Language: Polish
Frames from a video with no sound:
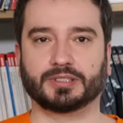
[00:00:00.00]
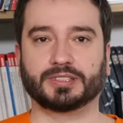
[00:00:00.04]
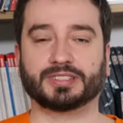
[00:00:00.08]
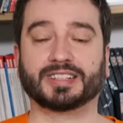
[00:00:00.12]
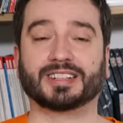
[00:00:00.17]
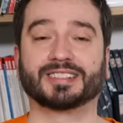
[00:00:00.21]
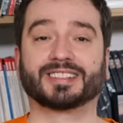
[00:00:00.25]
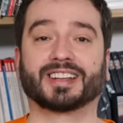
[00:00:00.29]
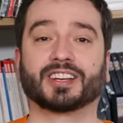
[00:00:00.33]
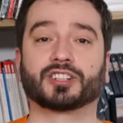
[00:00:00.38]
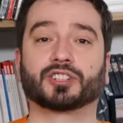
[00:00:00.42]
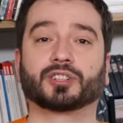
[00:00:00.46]
I
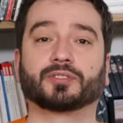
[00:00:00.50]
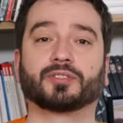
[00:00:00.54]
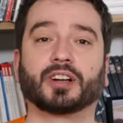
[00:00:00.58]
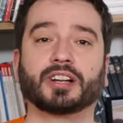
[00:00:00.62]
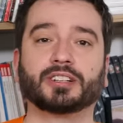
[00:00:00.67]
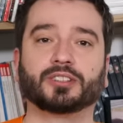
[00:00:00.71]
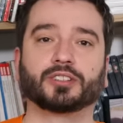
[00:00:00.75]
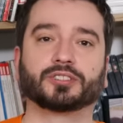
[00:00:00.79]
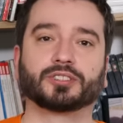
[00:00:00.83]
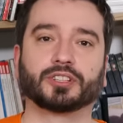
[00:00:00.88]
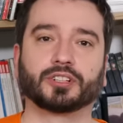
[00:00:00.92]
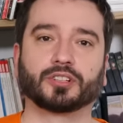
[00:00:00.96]

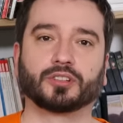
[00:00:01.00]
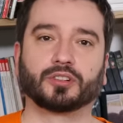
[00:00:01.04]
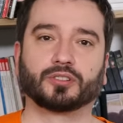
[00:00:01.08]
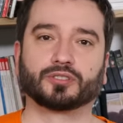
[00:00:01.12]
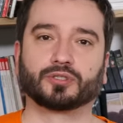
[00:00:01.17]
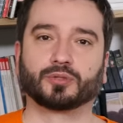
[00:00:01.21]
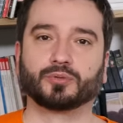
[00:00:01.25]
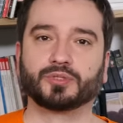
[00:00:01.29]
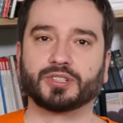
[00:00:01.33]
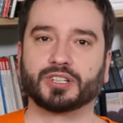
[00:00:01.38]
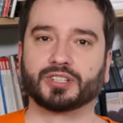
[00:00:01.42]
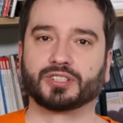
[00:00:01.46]
zaangażowali do tego
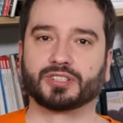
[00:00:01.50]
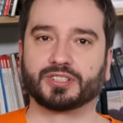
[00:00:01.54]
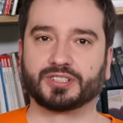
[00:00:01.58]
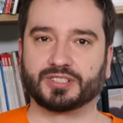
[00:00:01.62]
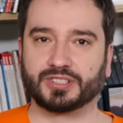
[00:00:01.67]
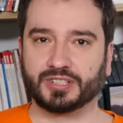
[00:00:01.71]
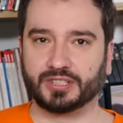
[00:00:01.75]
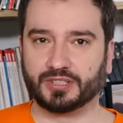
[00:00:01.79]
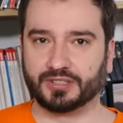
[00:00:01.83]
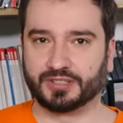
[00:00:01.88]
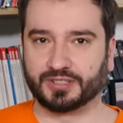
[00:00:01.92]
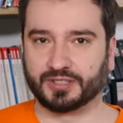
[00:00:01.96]
żołnierzy
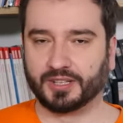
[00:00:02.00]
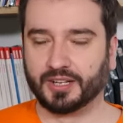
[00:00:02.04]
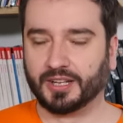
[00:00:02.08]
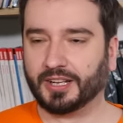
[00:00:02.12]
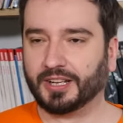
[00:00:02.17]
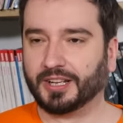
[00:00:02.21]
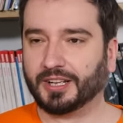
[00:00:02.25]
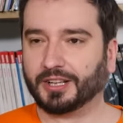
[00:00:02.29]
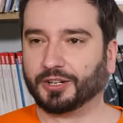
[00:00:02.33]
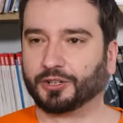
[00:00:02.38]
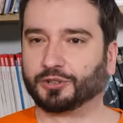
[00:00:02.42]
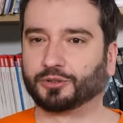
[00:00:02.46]
SEALS,
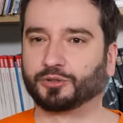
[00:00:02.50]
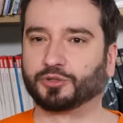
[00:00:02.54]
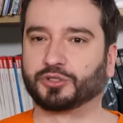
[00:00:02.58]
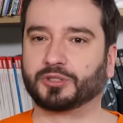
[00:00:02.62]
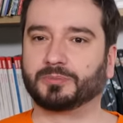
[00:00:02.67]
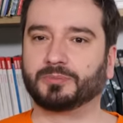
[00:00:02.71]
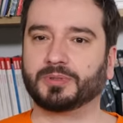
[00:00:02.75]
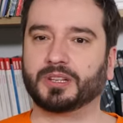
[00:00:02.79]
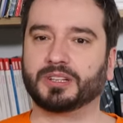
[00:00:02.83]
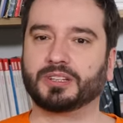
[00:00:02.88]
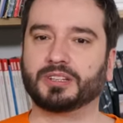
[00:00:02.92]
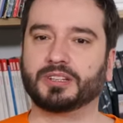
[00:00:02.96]

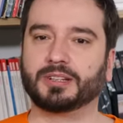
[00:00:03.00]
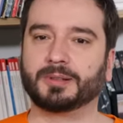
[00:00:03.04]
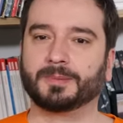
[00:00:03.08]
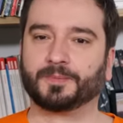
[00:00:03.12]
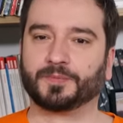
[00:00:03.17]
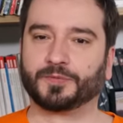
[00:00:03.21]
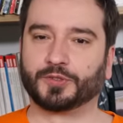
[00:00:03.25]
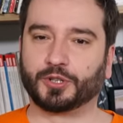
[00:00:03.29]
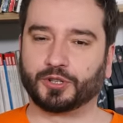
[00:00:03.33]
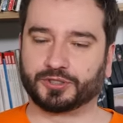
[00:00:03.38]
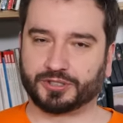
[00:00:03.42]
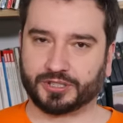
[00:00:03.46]
którzy mieli
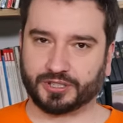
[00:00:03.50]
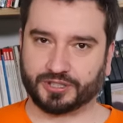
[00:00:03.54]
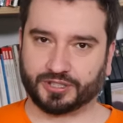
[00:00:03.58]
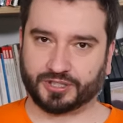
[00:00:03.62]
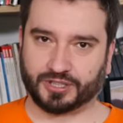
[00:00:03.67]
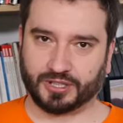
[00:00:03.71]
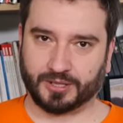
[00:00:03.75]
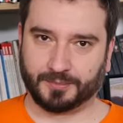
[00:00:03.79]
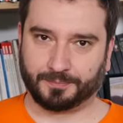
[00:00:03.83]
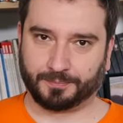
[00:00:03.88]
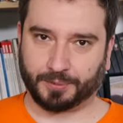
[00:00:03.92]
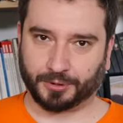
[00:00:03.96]
dostać
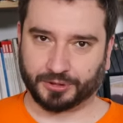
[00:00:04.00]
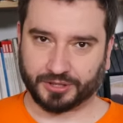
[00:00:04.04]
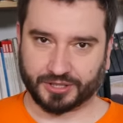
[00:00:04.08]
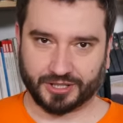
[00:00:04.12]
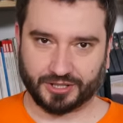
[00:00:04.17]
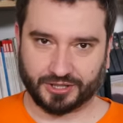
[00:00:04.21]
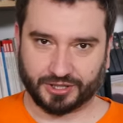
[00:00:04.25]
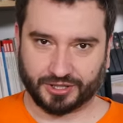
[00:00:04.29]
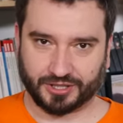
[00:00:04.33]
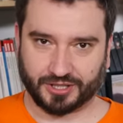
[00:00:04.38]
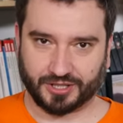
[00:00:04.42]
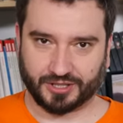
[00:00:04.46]
się,
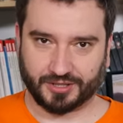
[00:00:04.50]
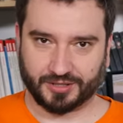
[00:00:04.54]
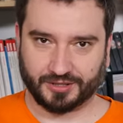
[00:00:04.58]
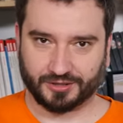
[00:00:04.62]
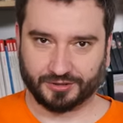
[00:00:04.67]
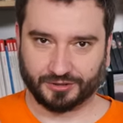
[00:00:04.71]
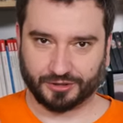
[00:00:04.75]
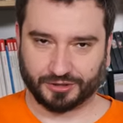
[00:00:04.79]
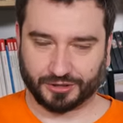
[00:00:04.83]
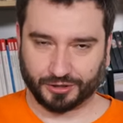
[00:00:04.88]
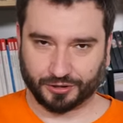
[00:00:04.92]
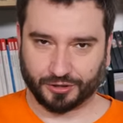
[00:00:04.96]
podkraść się
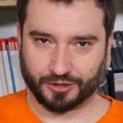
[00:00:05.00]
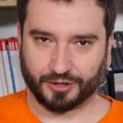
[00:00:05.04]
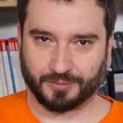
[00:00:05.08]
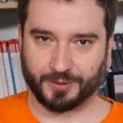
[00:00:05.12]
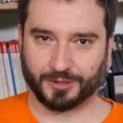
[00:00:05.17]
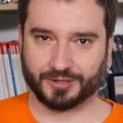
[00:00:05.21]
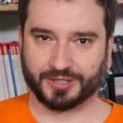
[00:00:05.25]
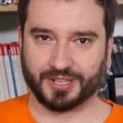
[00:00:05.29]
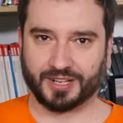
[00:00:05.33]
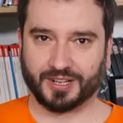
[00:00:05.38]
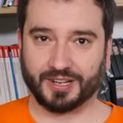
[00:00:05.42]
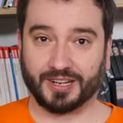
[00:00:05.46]
do tego
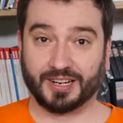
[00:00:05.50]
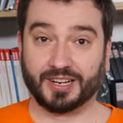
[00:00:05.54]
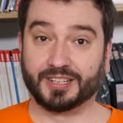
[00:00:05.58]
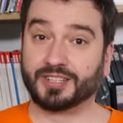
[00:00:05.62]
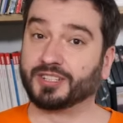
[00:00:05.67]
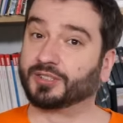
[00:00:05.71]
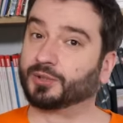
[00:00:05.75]
robota, ale